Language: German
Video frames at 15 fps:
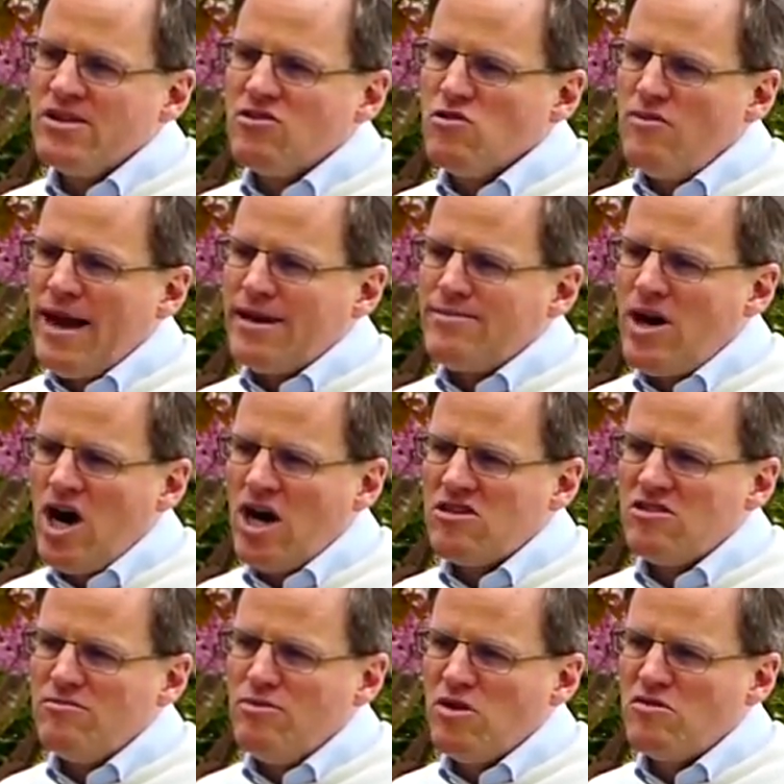zu meinem
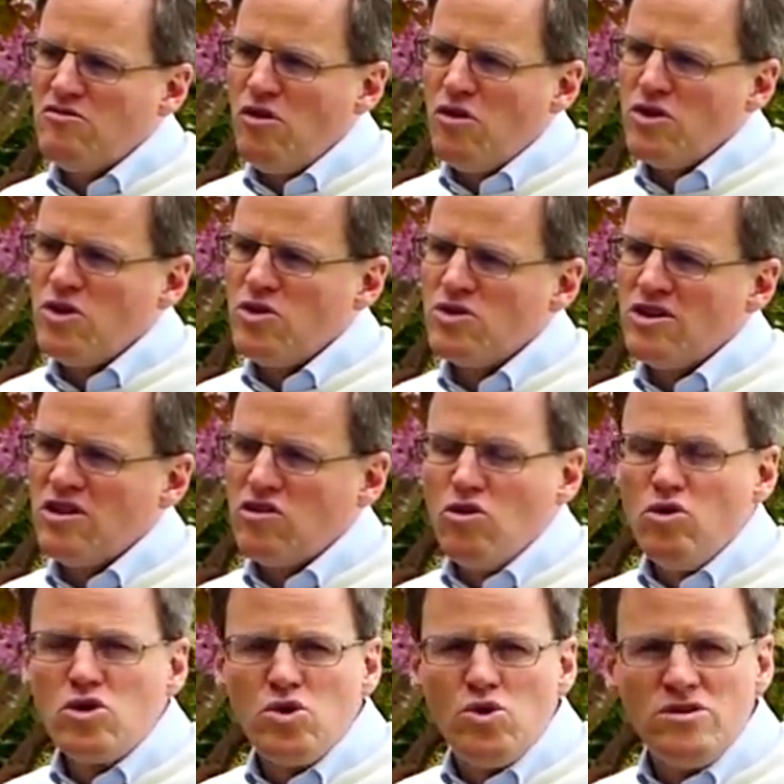Aktienportfolio
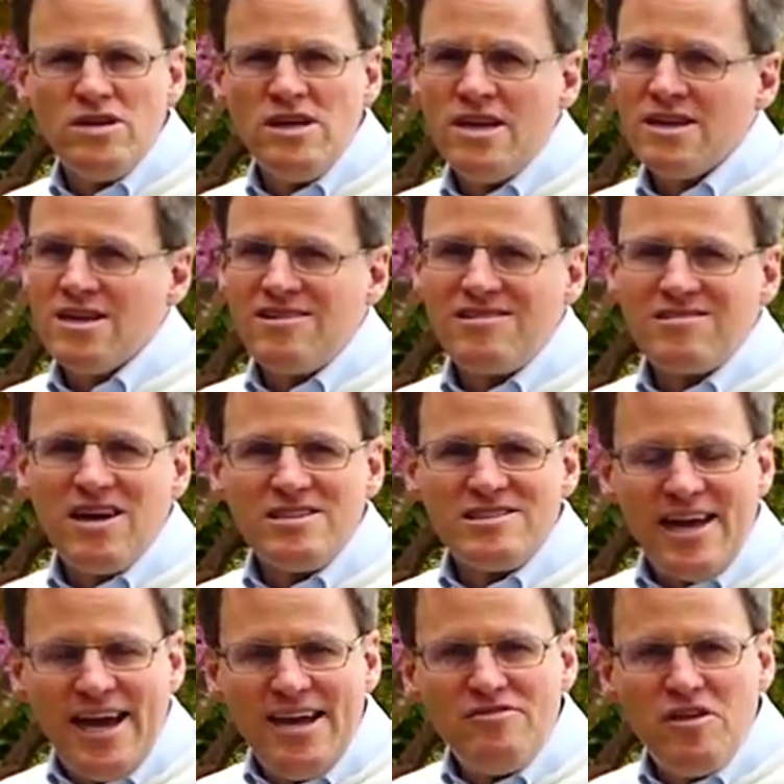dazu tun. Das ist ganz
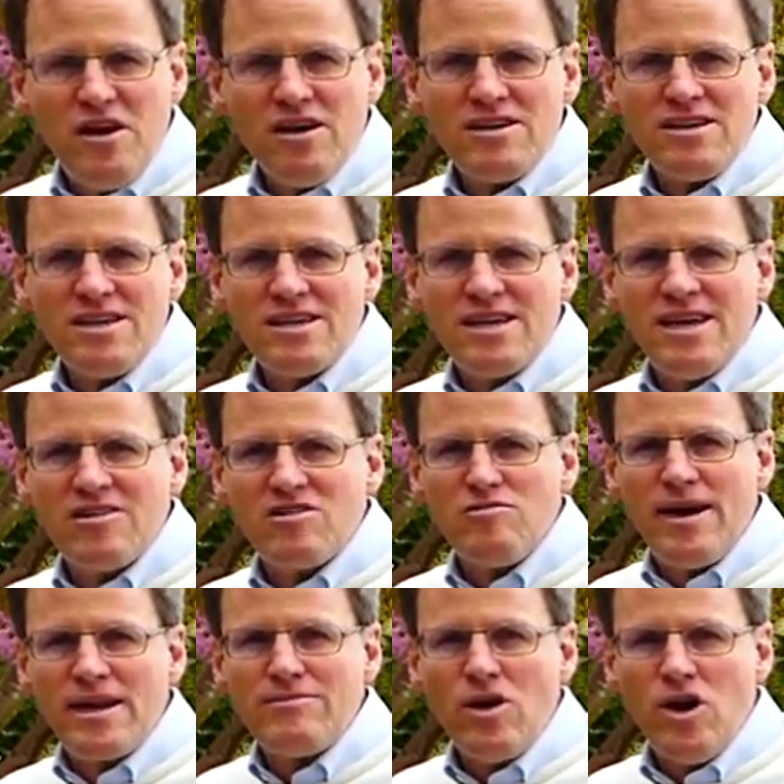einfach. Ich gehe zu
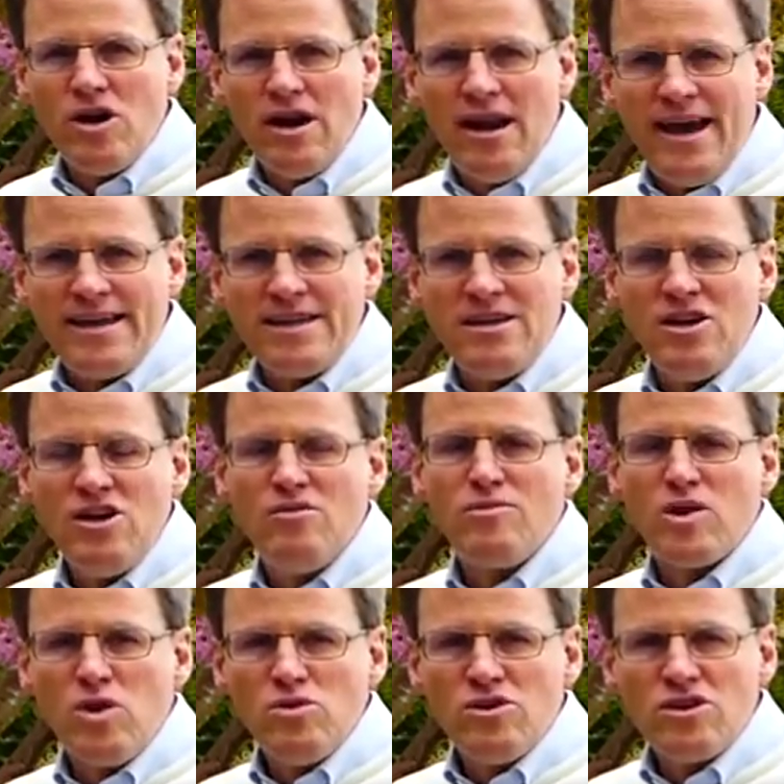meinem
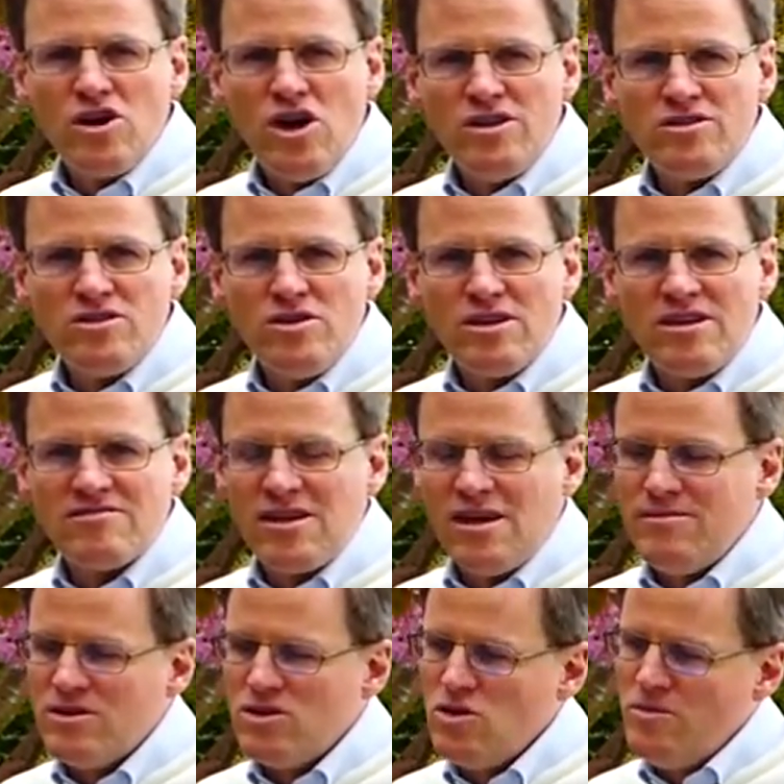Online-Brokerkonto, das kann
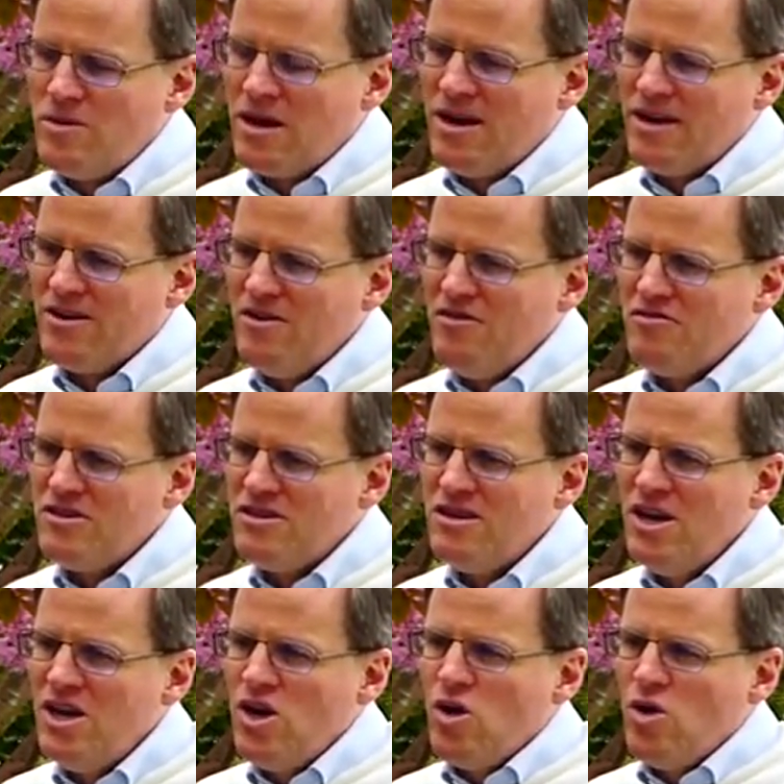man überall eröffnen,
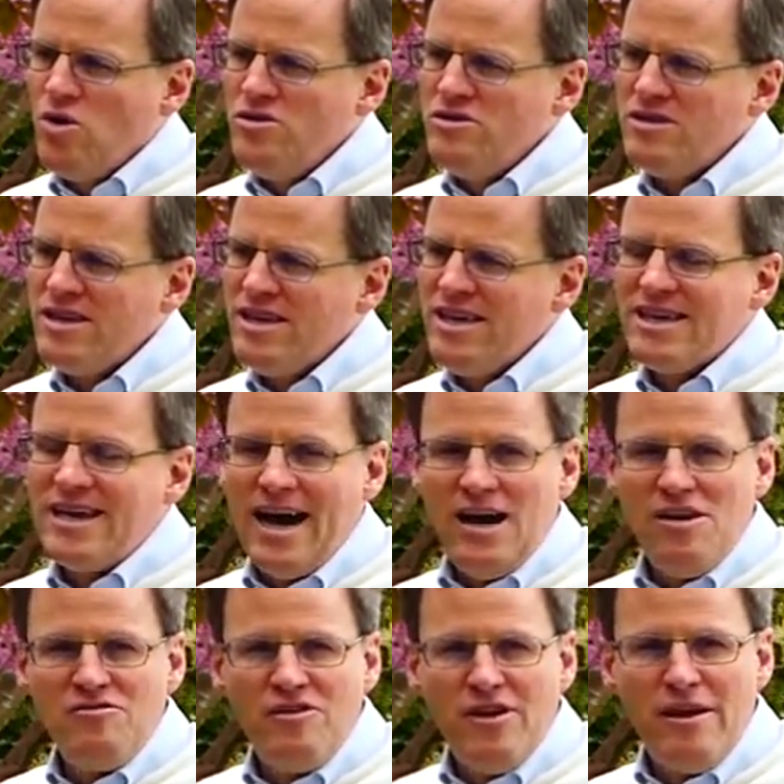und ich
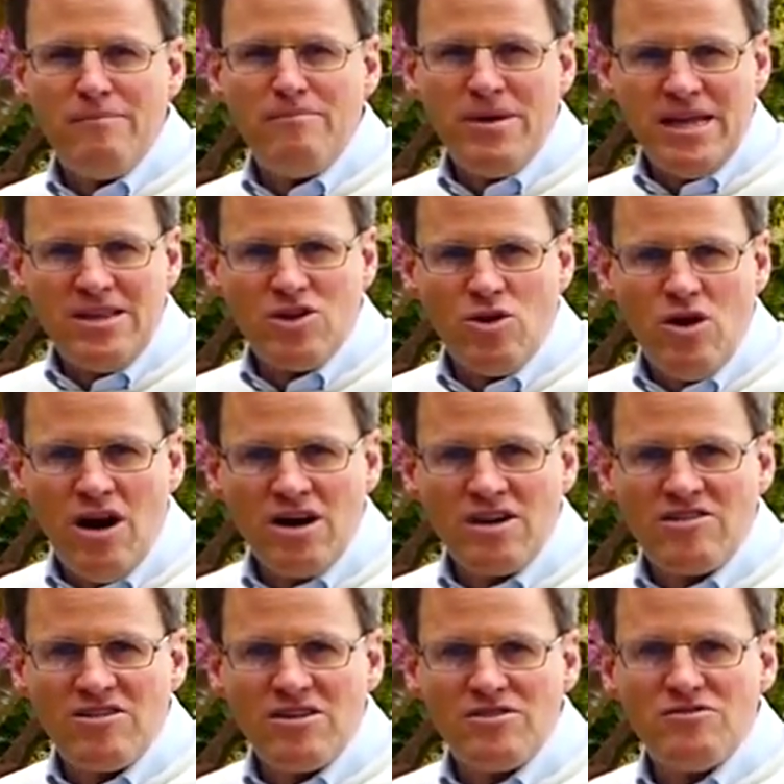kaufe
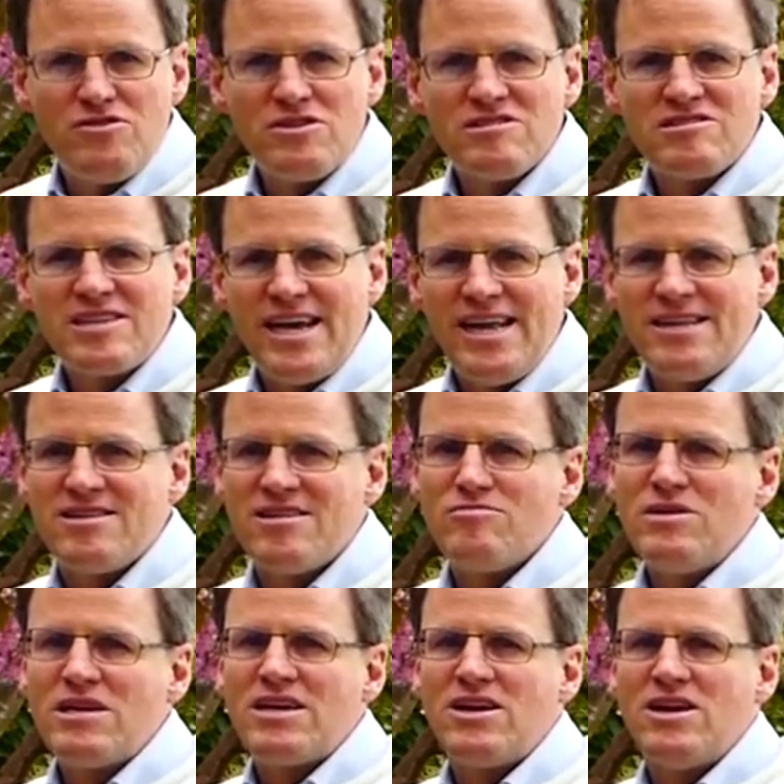Metro-Aktien für das Geld, das
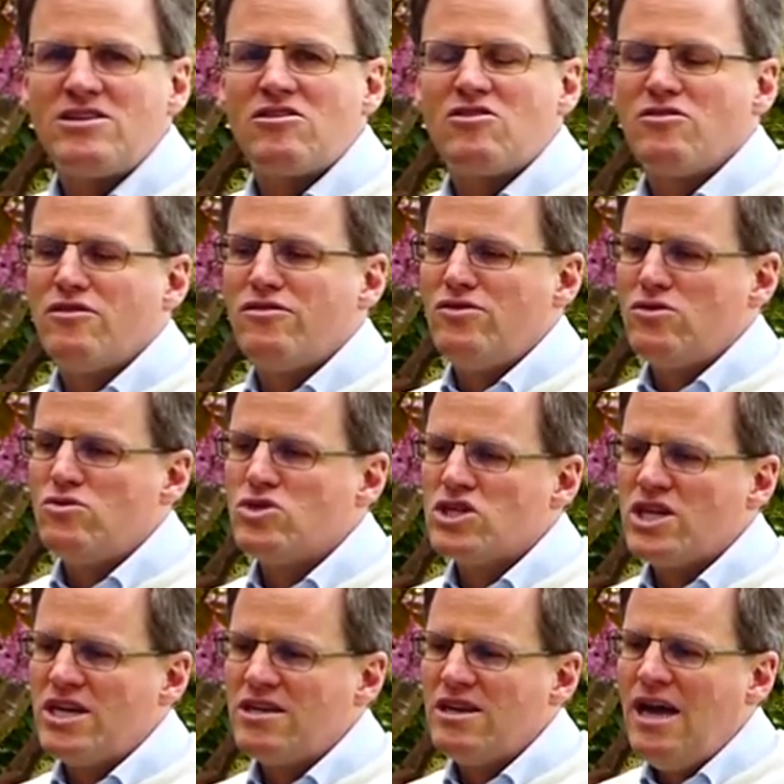mir gerade zur Verfügung
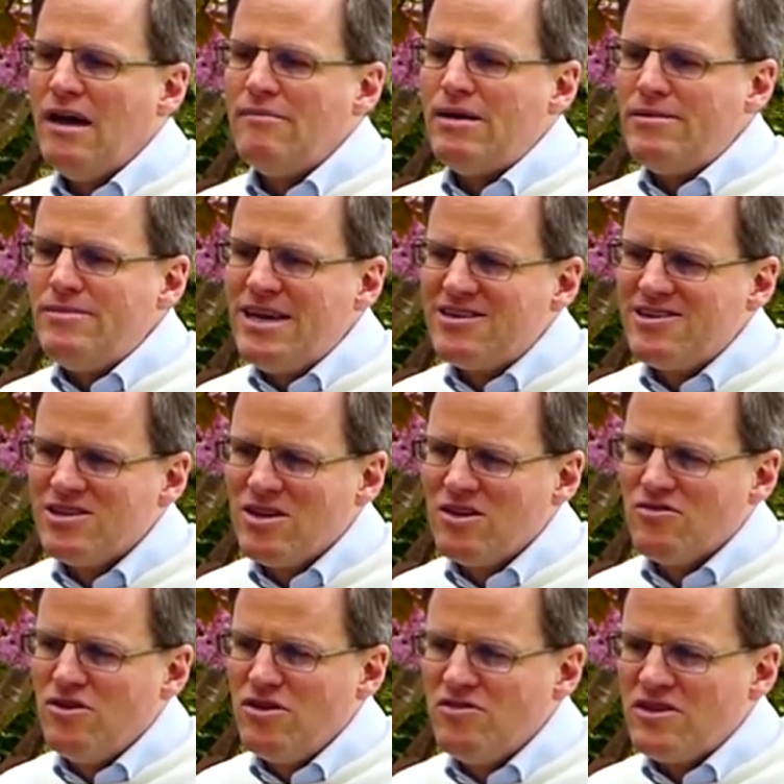steht. Bei mir sind das
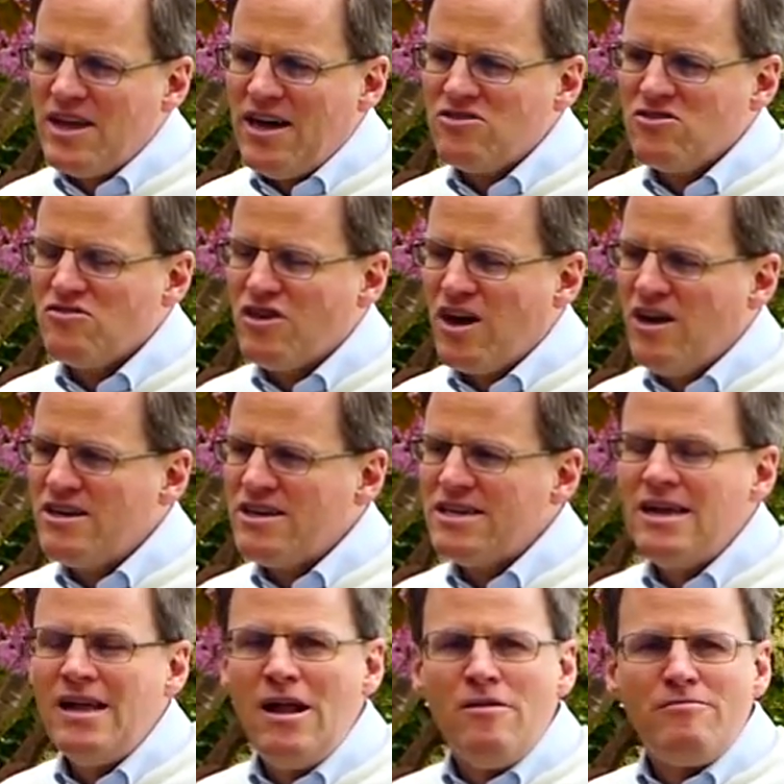5000 Franken,
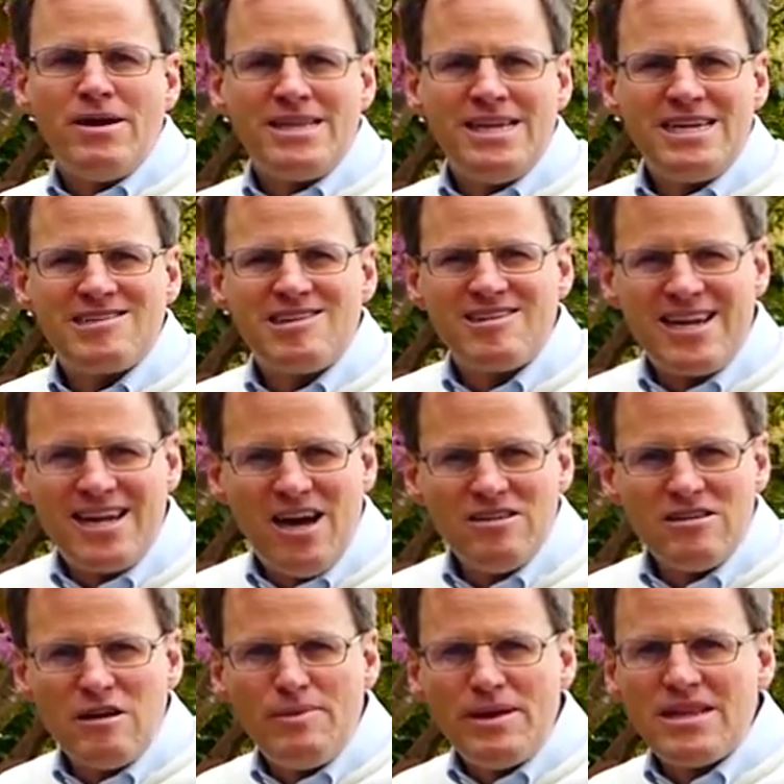bei dir ist das ein
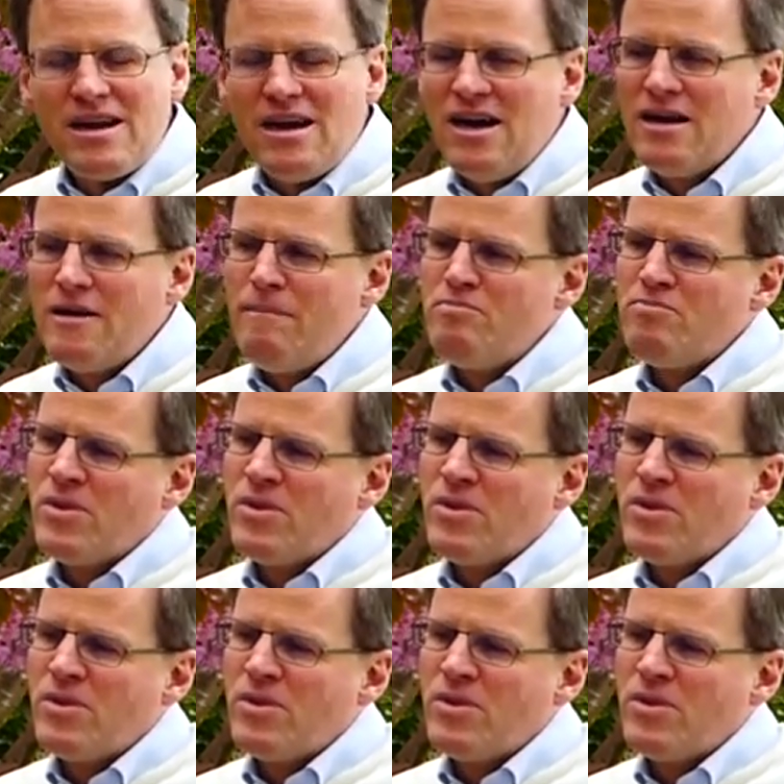anderer Betrag.